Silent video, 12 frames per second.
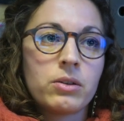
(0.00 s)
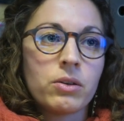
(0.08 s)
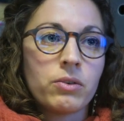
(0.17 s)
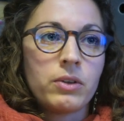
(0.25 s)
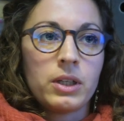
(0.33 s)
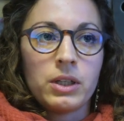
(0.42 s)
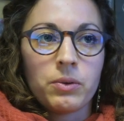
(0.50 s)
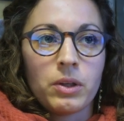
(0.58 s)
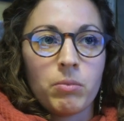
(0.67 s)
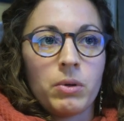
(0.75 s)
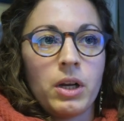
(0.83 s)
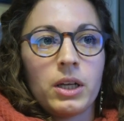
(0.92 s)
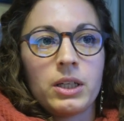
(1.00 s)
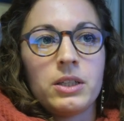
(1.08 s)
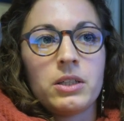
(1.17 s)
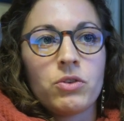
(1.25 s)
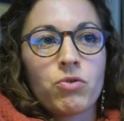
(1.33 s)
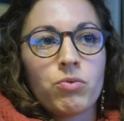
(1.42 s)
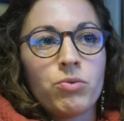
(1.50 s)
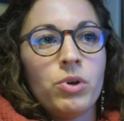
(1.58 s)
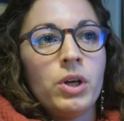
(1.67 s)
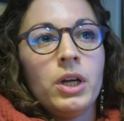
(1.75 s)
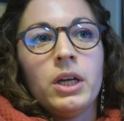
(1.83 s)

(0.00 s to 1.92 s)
Quand il y a des requins pèlerins qui s'échouent